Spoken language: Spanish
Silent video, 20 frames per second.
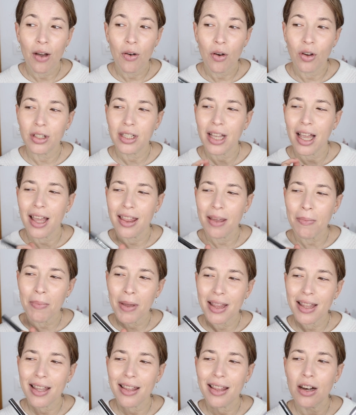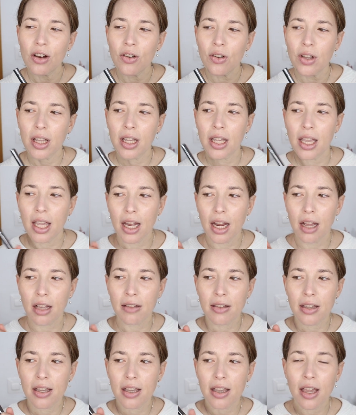o sea, es depende de lo que quieras.
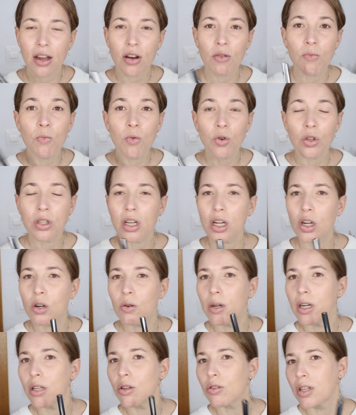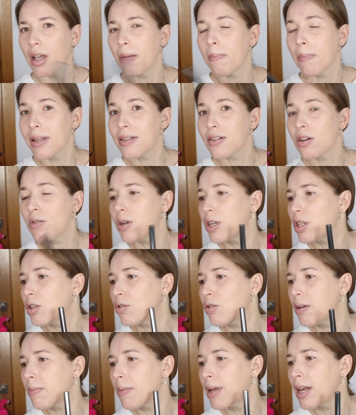Si quiero mucha cobertura, o sea, más
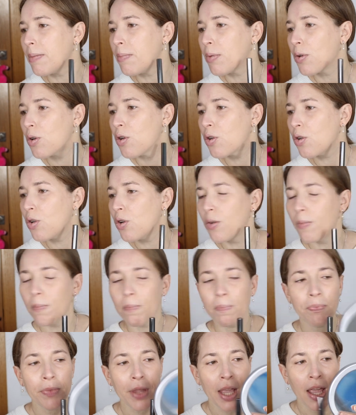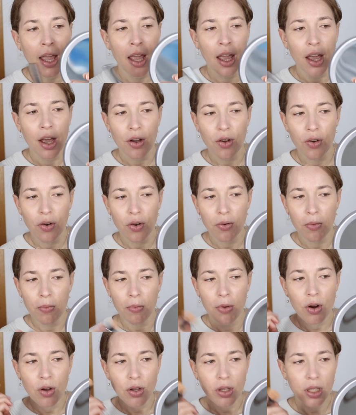cobertura, me la pongo con con
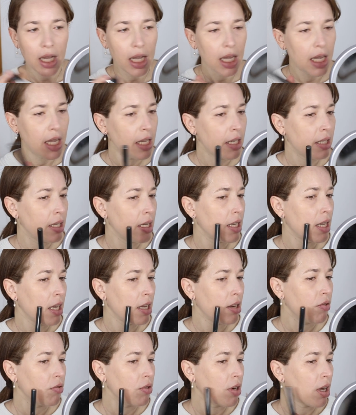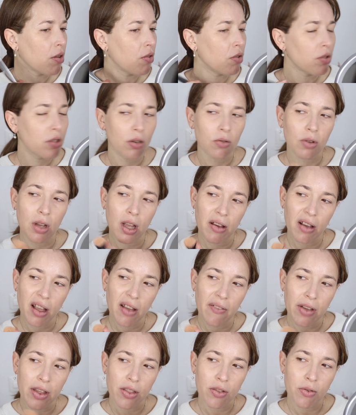brocha y si quiero una cosa, un
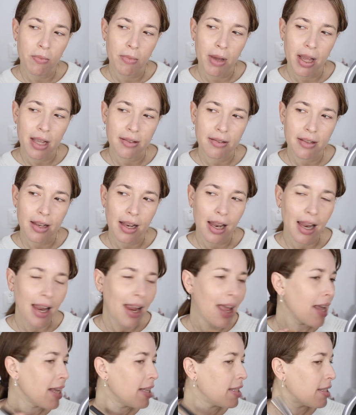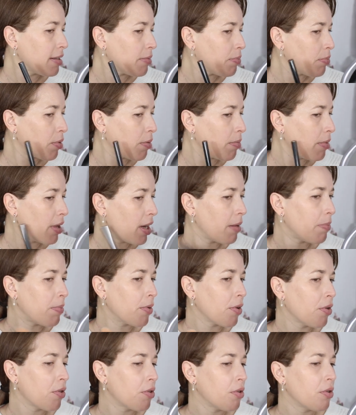acabado más light, pues me la
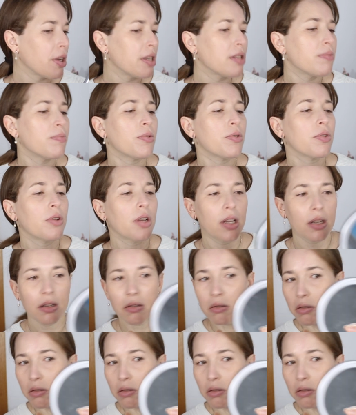pongo con esponja.